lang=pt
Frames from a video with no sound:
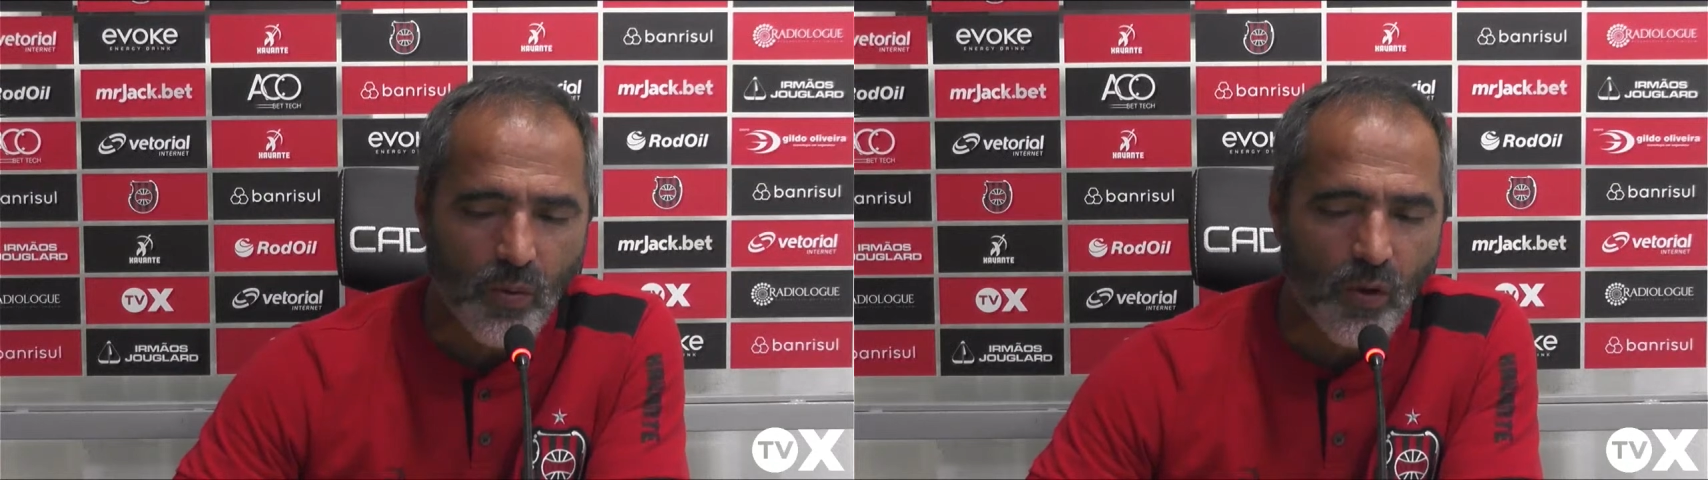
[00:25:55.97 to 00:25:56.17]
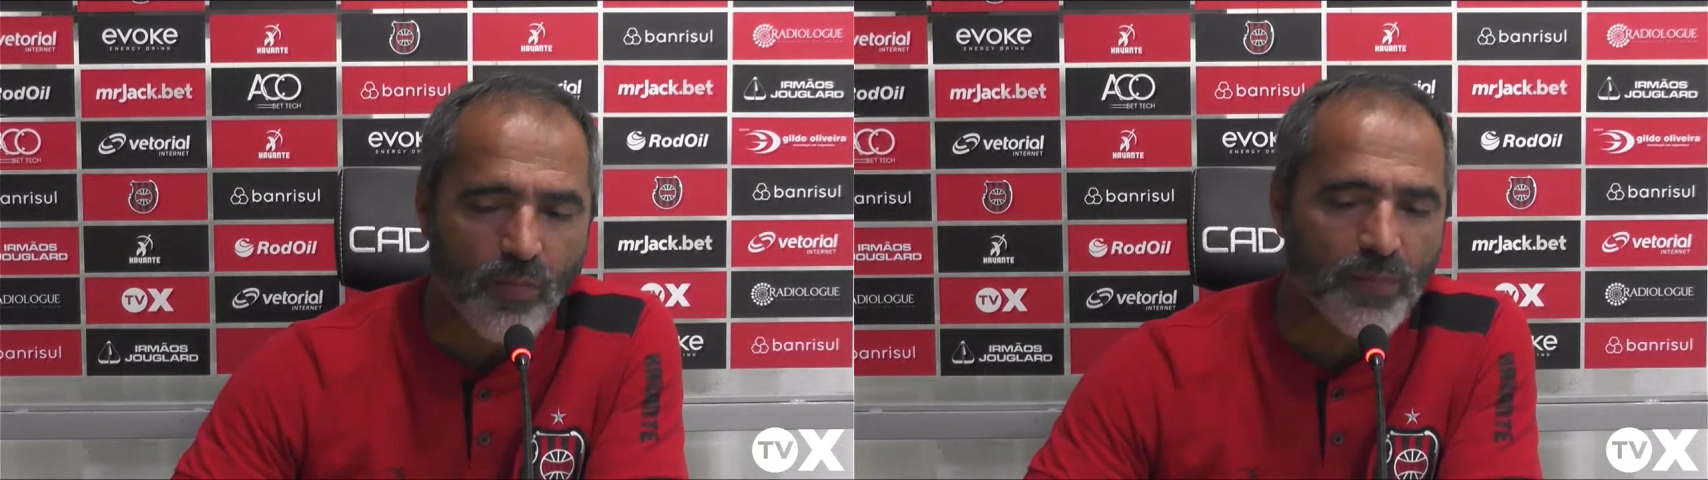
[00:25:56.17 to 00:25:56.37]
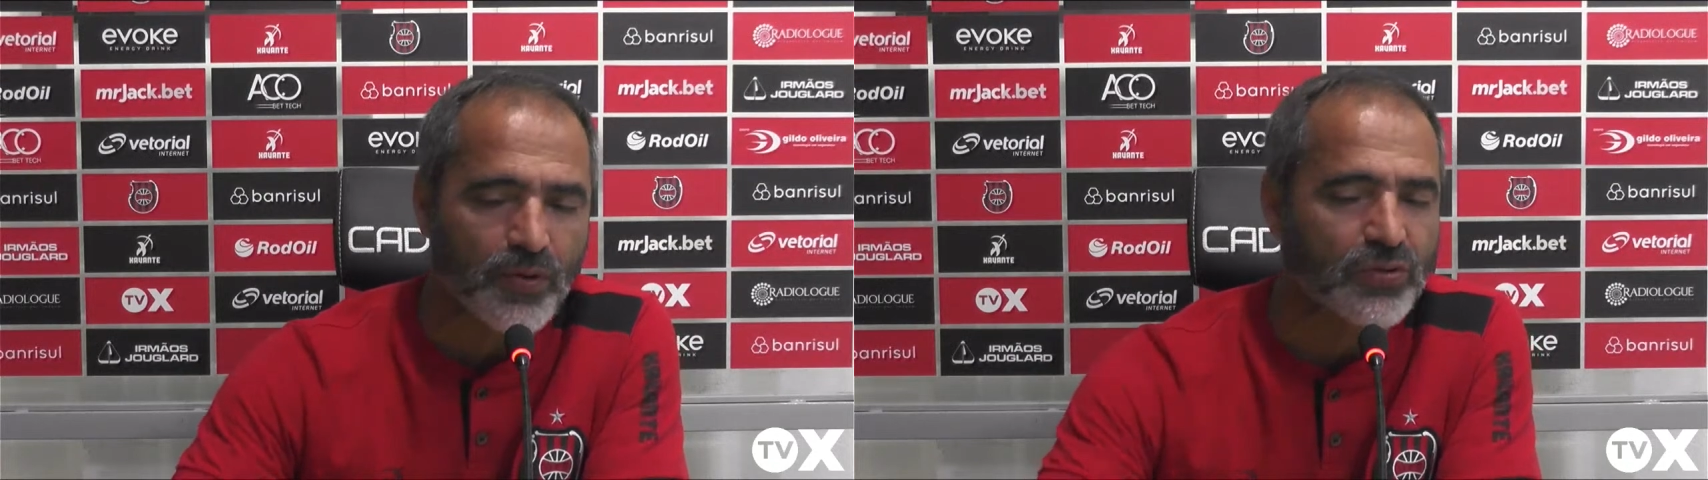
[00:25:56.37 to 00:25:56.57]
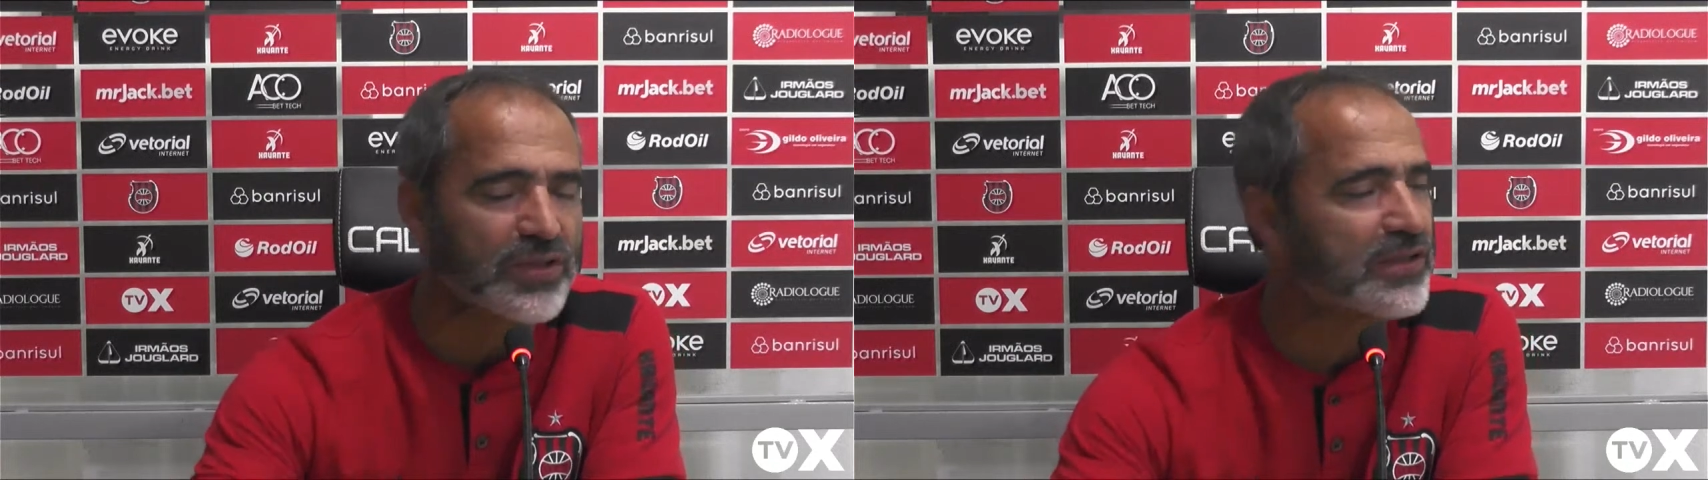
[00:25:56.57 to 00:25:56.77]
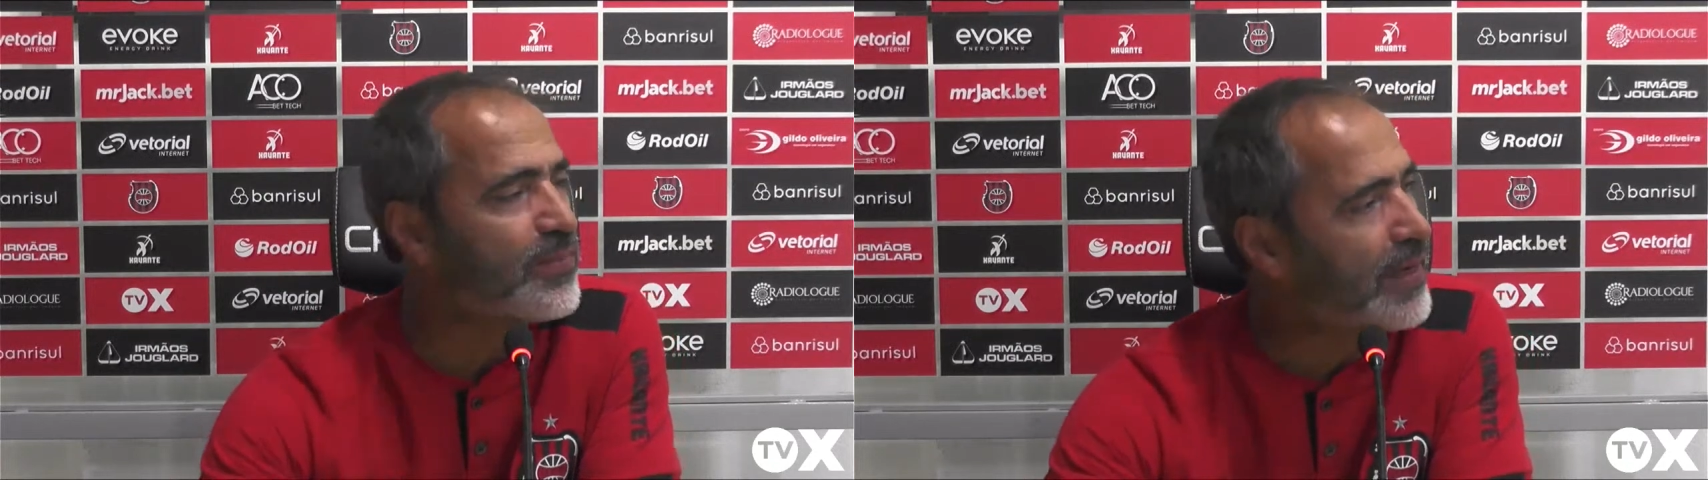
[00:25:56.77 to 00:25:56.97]
com uma
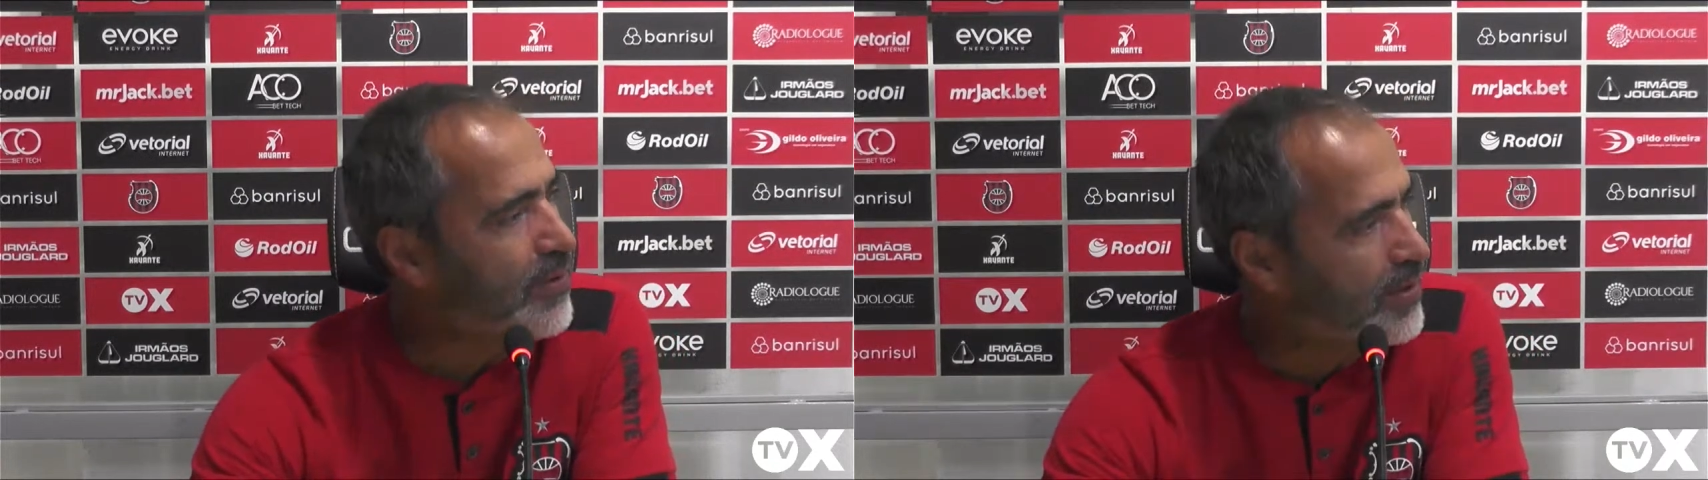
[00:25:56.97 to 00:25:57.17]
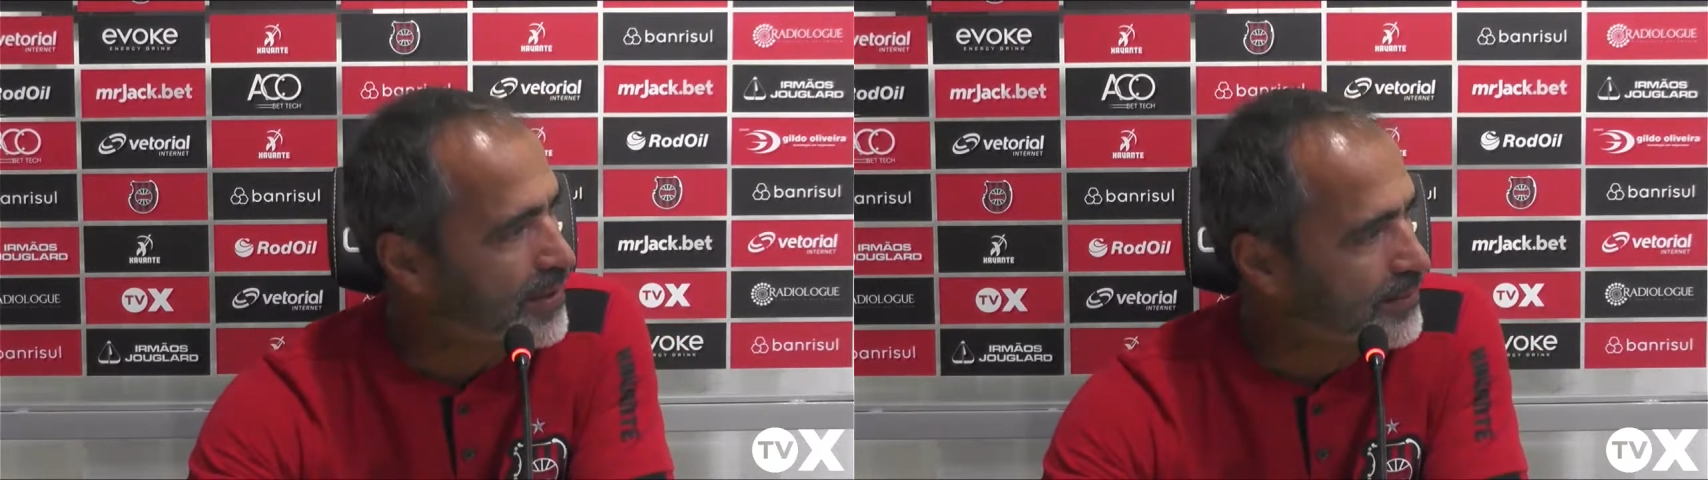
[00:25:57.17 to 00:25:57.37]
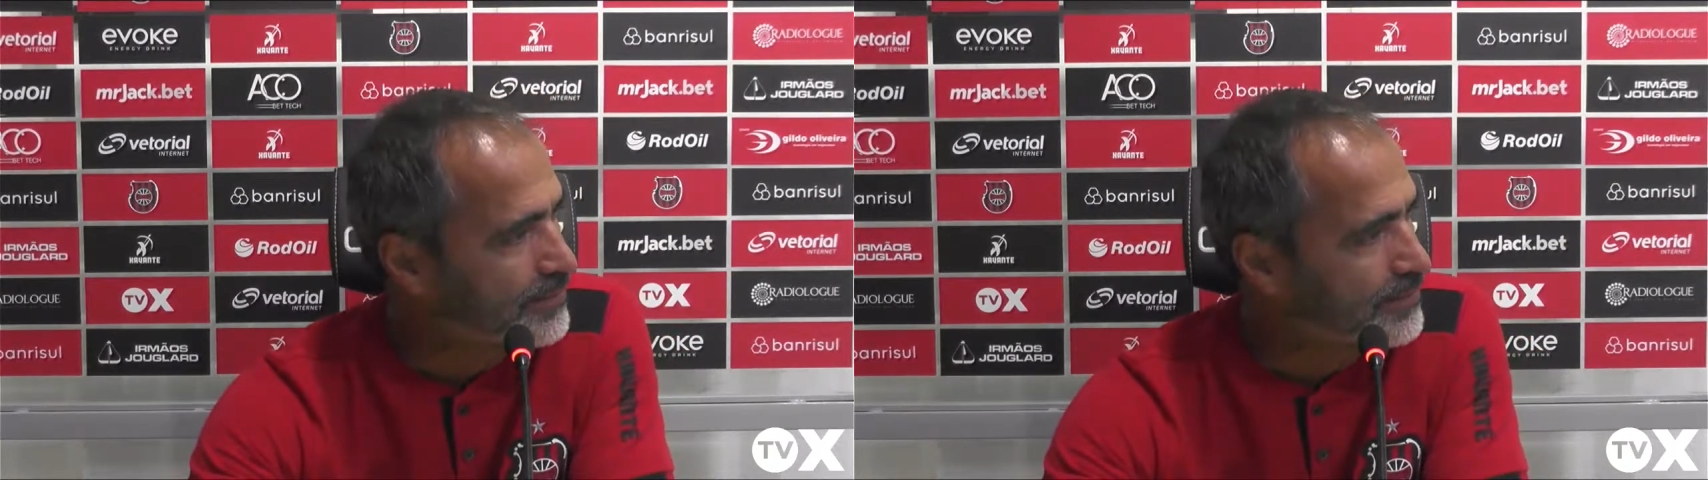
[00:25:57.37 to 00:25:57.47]
pontuação melhor.